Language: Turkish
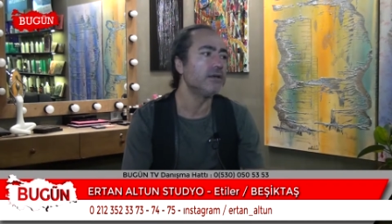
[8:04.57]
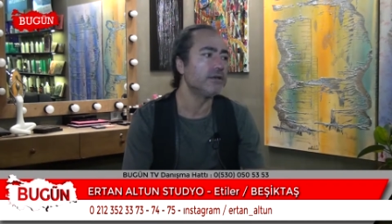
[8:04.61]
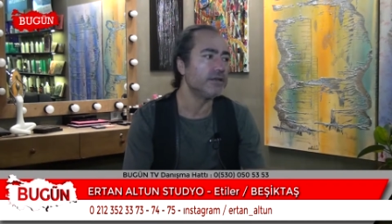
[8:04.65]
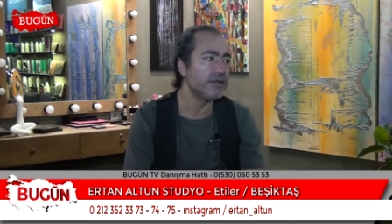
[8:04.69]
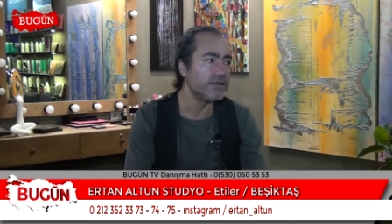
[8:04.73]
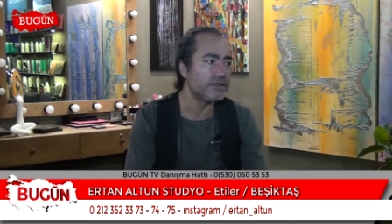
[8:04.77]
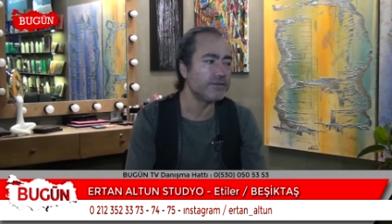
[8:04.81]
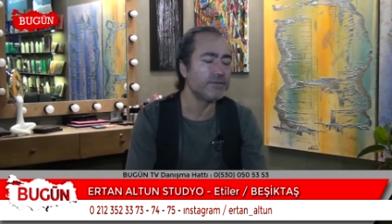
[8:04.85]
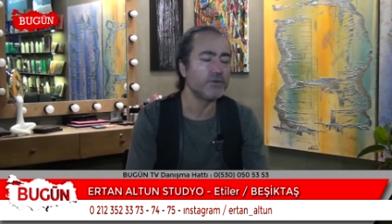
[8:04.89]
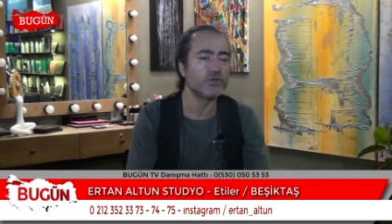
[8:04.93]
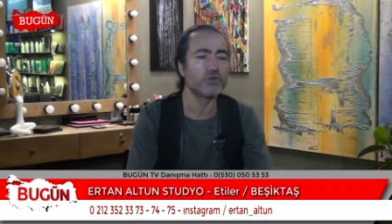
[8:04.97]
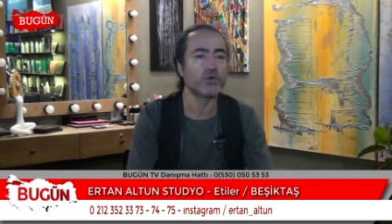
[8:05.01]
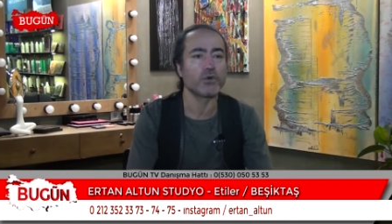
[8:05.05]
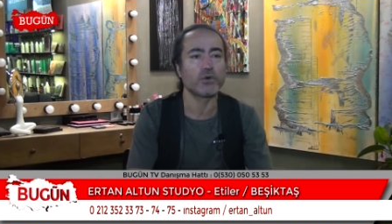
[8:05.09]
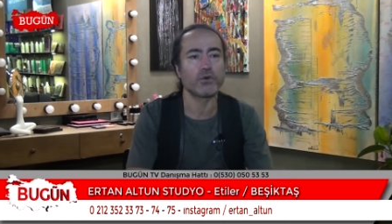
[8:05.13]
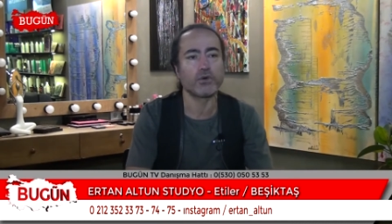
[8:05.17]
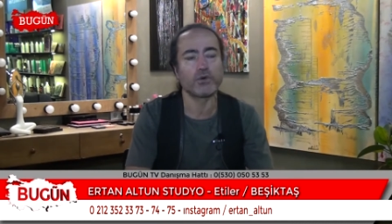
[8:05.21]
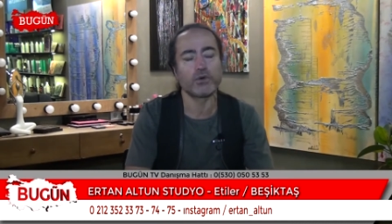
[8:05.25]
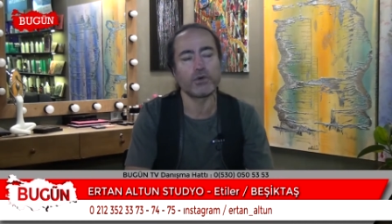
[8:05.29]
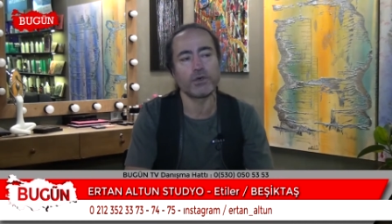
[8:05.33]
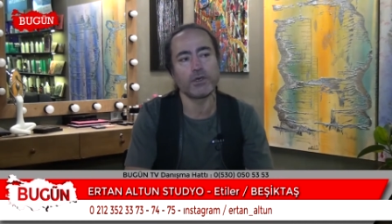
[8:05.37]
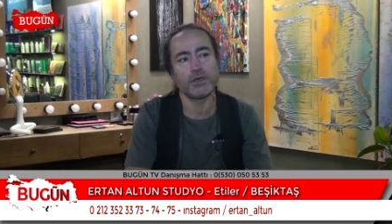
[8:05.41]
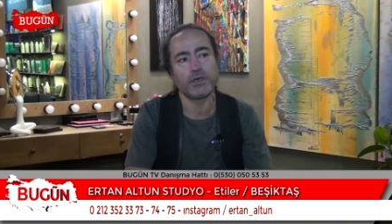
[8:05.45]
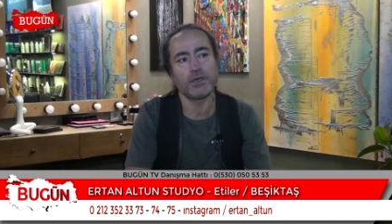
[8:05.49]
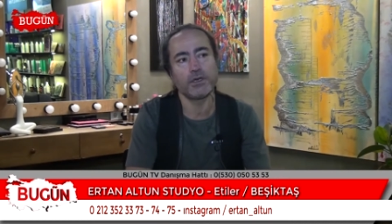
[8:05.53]
Resmi çok,
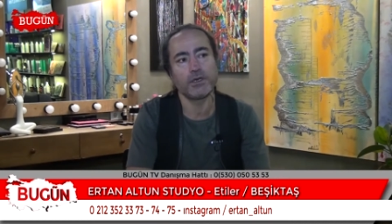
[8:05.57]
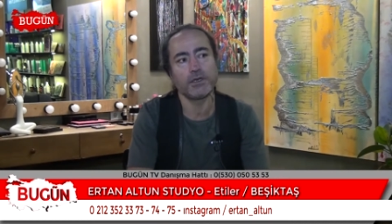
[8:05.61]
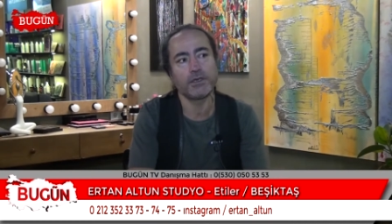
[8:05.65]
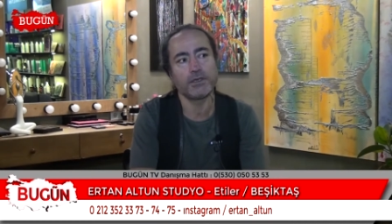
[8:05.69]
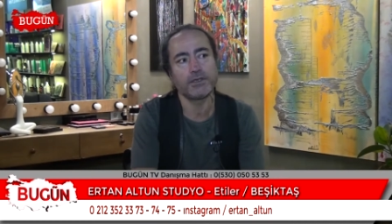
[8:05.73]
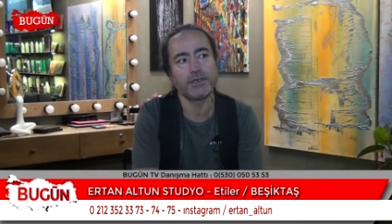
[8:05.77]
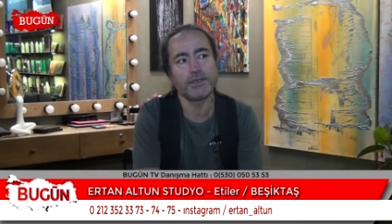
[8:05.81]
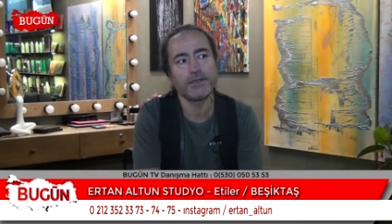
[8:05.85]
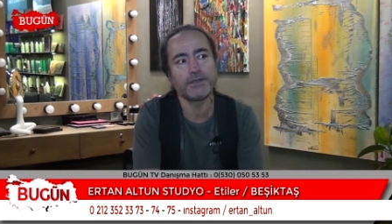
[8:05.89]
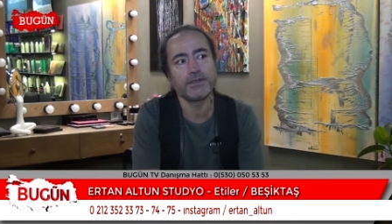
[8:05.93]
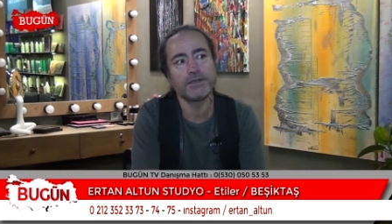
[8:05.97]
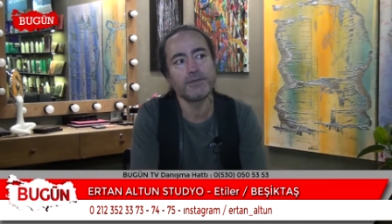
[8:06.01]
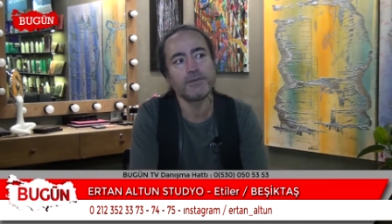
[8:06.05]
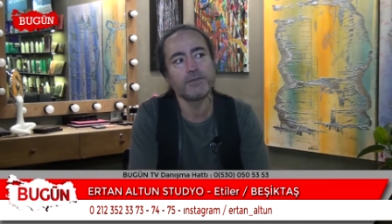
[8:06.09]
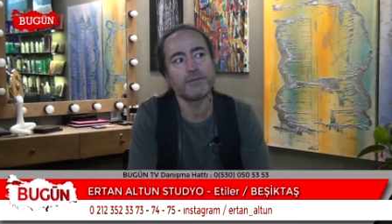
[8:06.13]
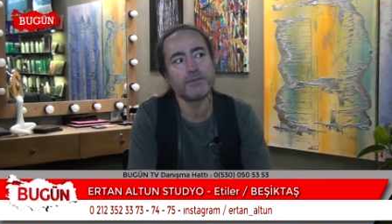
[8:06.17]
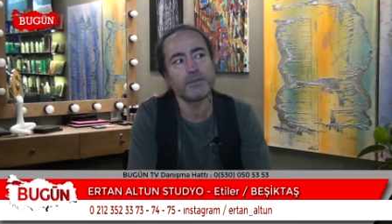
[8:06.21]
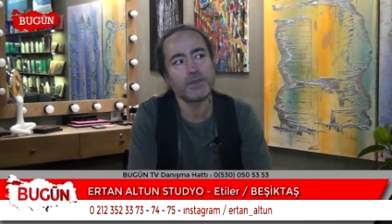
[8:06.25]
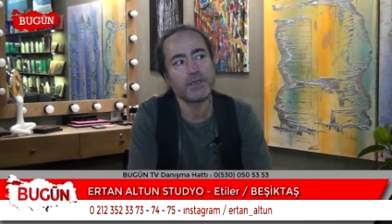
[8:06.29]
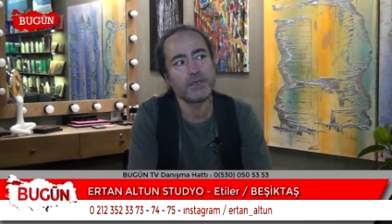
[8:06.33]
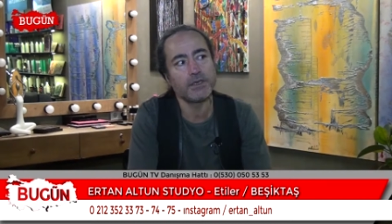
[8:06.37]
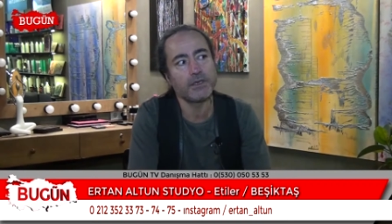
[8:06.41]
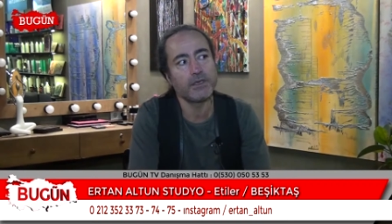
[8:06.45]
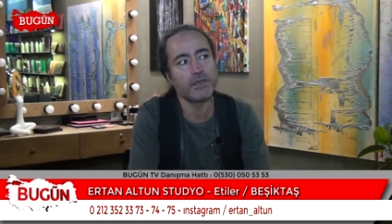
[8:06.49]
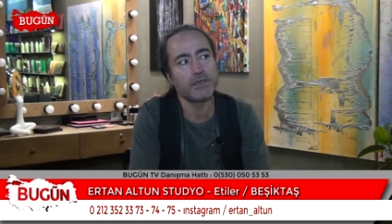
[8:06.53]
e,
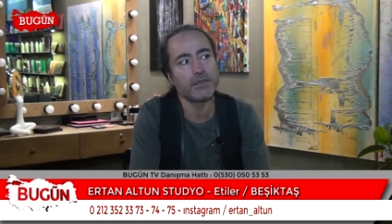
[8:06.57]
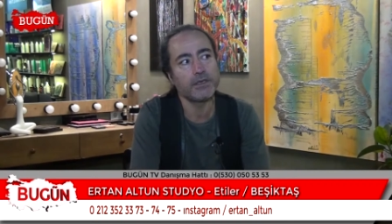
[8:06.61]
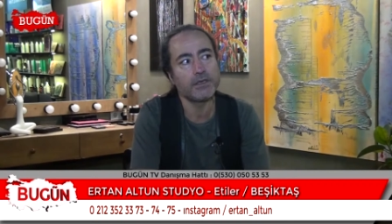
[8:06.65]
resim e,